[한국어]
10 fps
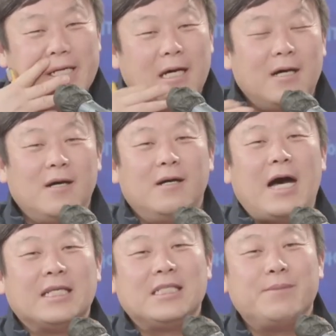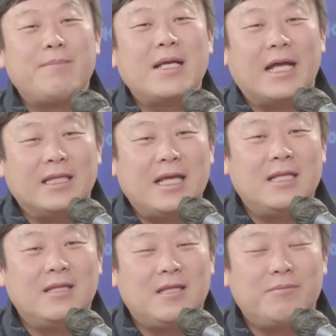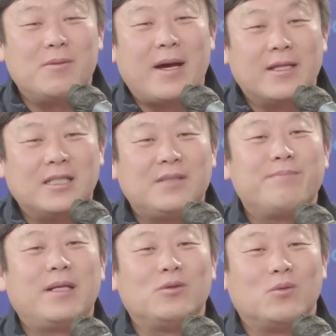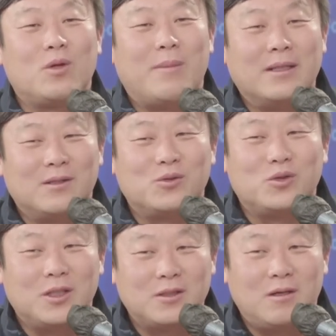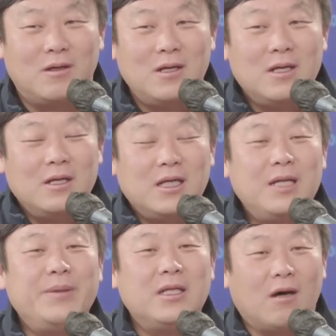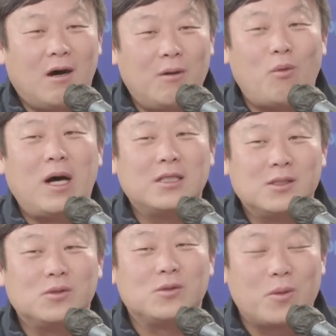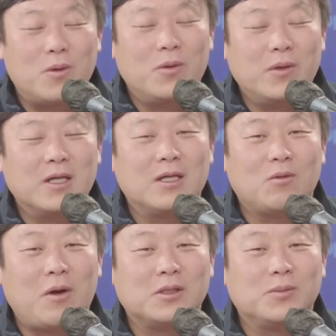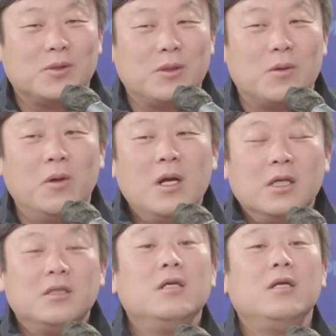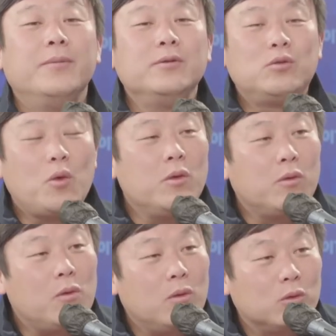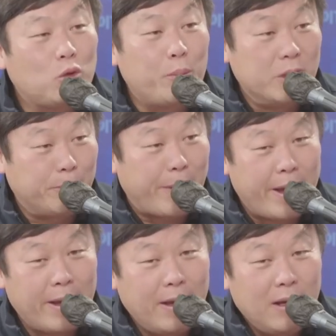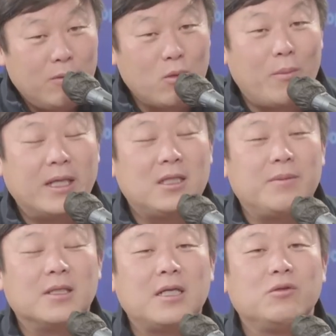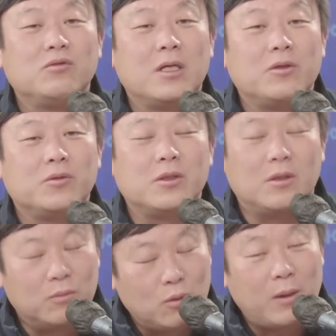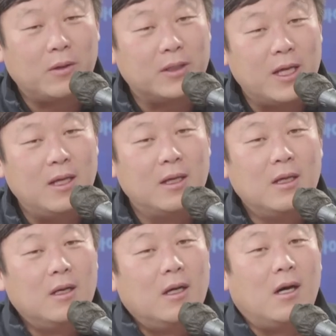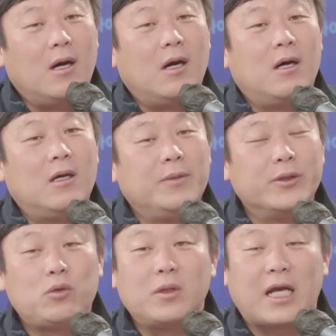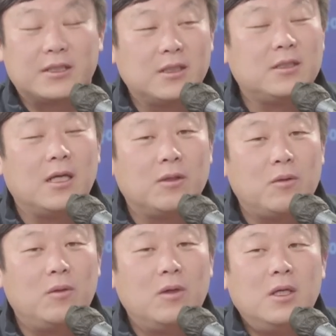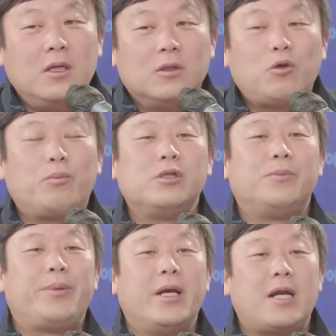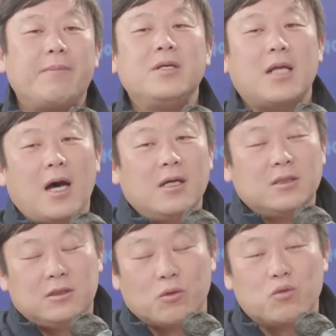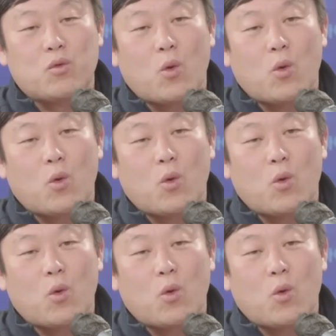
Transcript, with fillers: 어, 아직 십만이 안 된 티비들 많은데 십만 정도는 만들어 주셔서 힘이 더 모아질 수 있도록 이렇게 도와주십시오. 그리고 저희는 이번 주 토요일도 촛불 집회 우리 오마이티비가 생중계해 줘서 너무 고마운데 어, 이번 토요일 다섯 시에도 촛불 집회를 합니다. 전국